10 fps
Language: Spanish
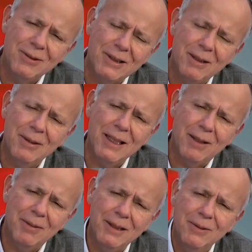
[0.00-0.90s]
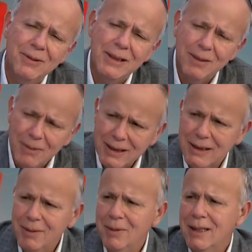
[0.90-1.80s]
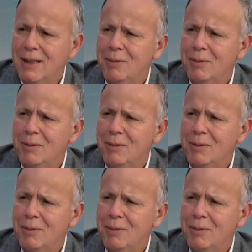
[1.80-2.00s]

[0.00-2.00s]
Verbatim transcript: Lo estaban grabando y se va encima de la